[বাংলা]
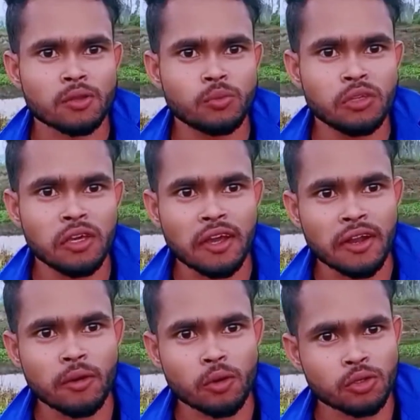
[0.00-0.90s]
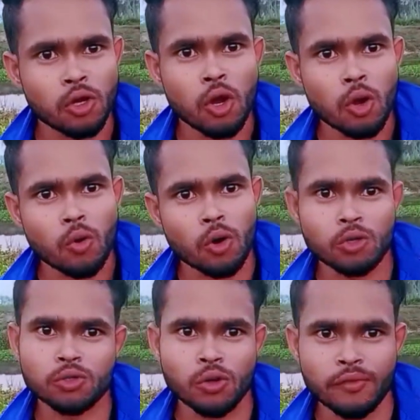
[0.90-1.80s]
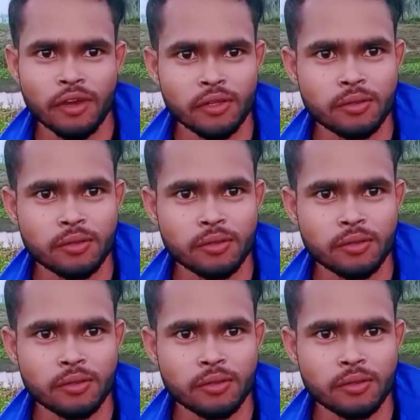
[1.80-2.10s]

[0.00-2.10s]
টাকা তুমি এখানে করো খরচ করে